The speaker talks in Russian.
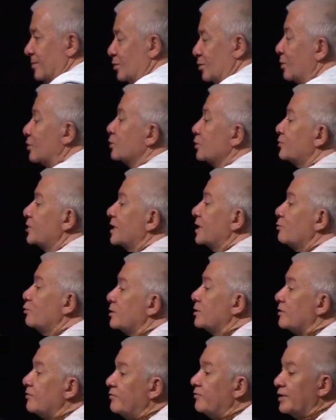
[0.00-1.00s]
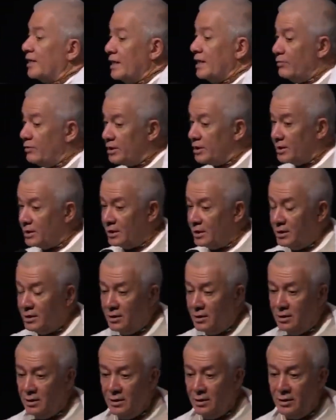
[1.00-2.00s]
Но оно требует
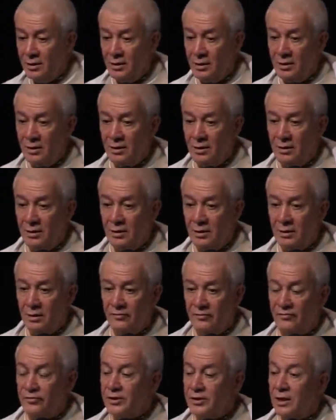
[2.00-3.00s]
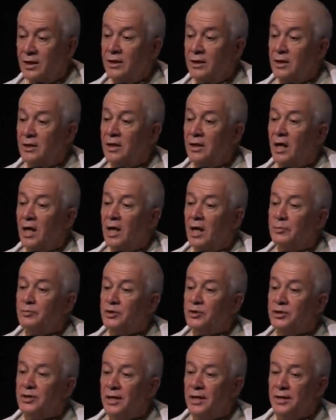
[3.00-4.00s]
времени, выделено на
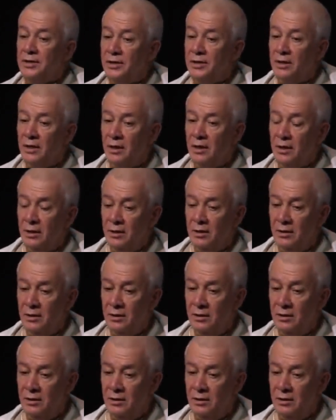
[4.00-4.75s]
общение –